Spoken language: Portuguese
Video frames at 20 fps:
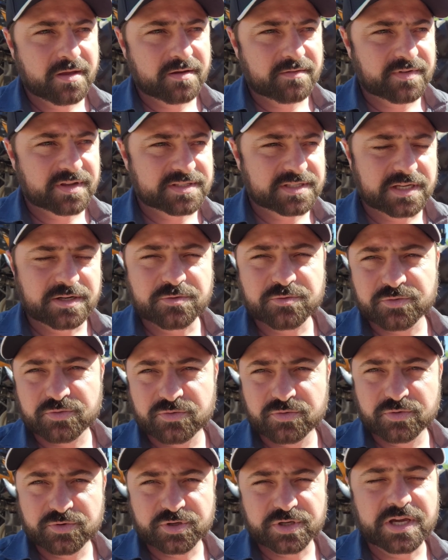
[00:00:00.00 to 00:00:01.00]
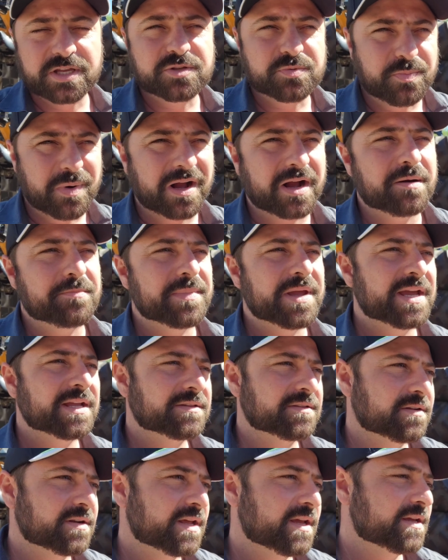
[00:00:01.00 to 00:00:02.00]
fazendo o jeito de
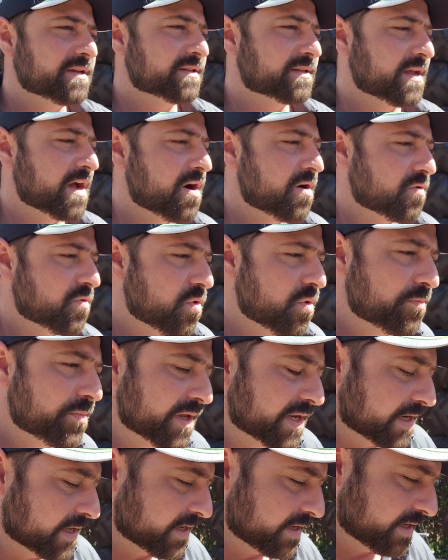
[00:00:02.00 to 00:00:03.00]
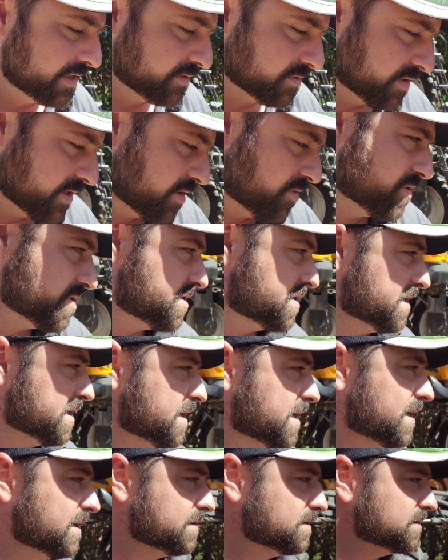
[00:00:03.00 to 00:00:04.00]
pagamento, né, e tal, combinando,
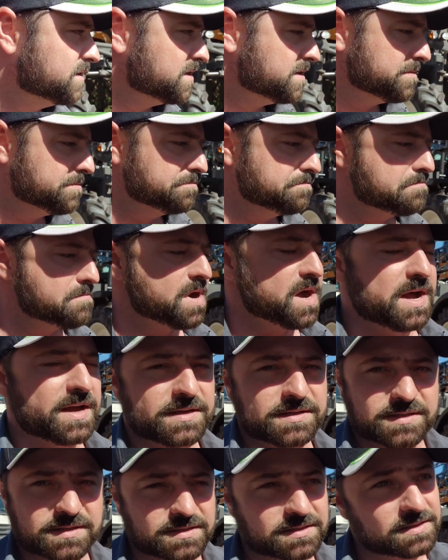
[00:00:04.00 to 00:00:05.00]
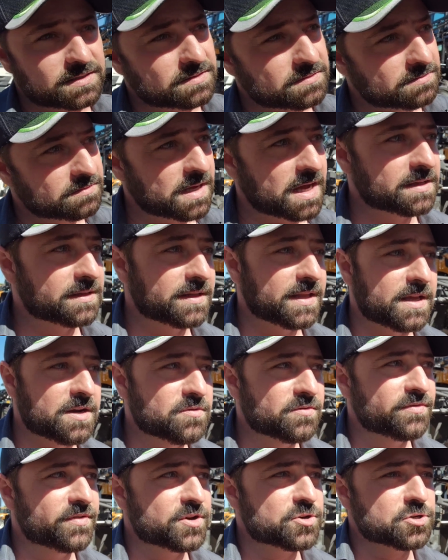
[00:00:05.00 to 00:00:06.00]
negociando, mas até
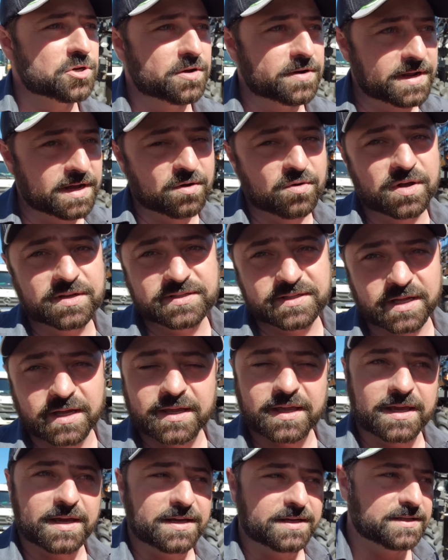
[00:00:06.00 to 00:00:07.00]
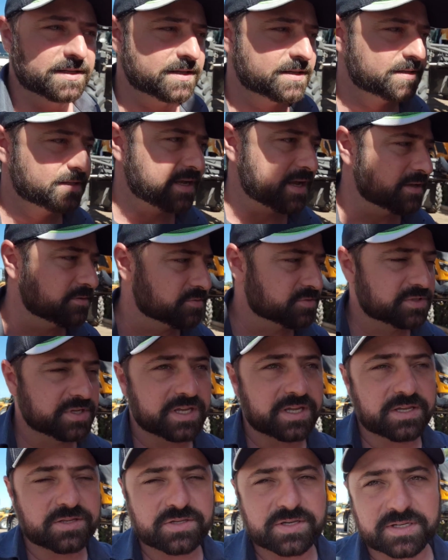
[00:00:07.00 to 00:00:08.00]
não fechar o negócio tá aqui ainda, tá? Não sei
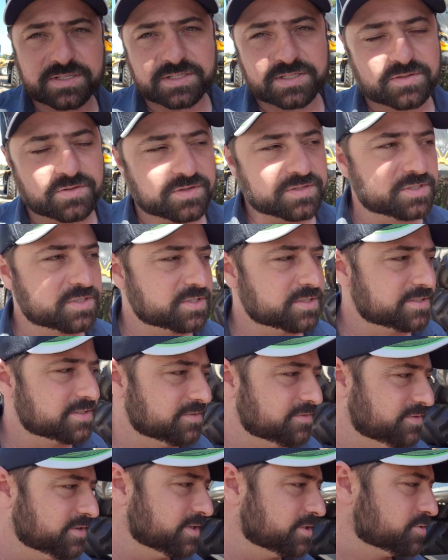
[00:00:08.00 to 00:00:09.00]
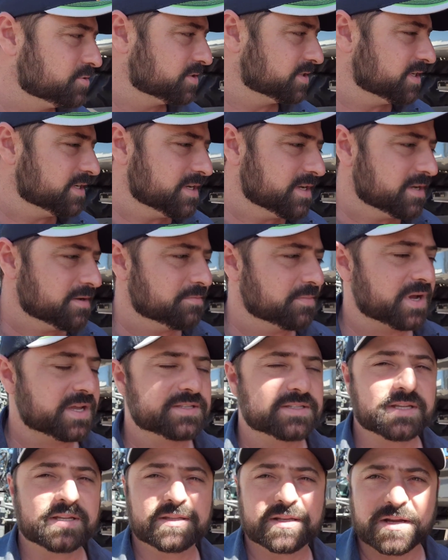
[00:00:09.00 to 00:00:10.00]
que dia que vocês vão assistir esse vídeo,
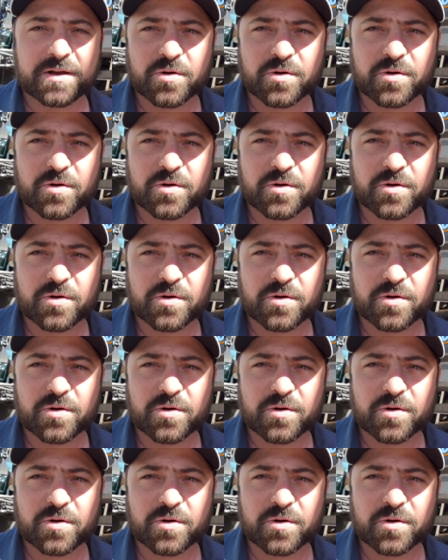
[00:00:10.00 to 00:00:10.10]
mas entre em